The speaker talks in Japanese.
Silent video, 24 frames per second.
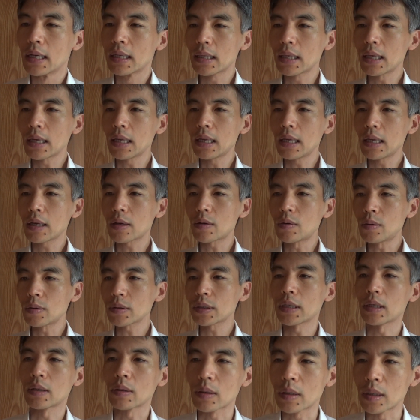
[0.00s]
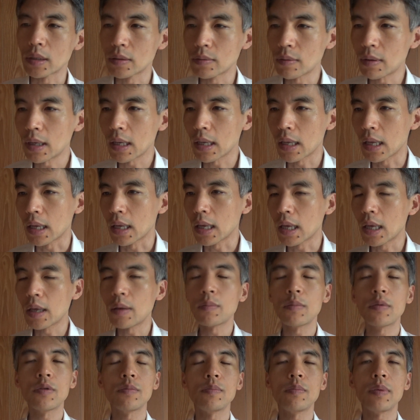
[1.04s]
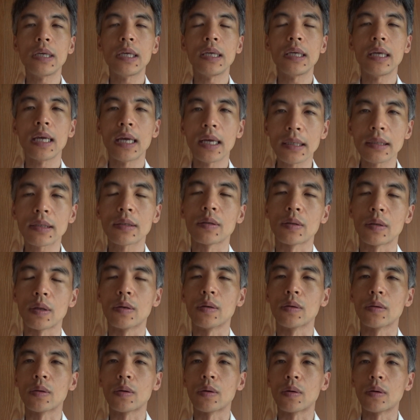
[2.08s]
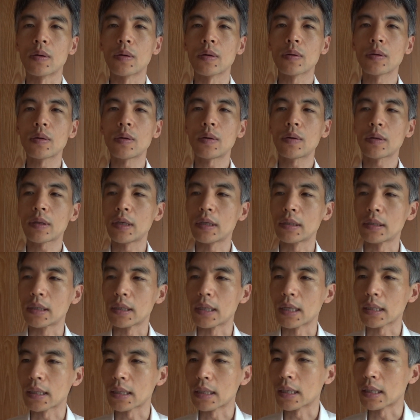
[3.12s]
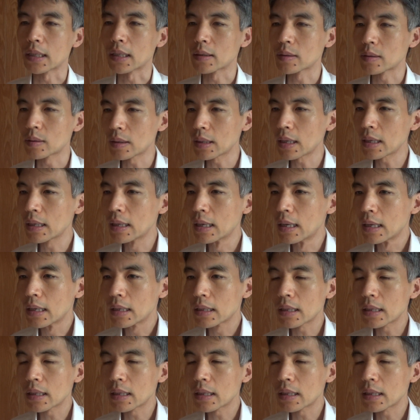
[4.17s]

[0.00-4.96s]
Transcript: で、え後者の記事は、え MBS というところの記事だったんですね。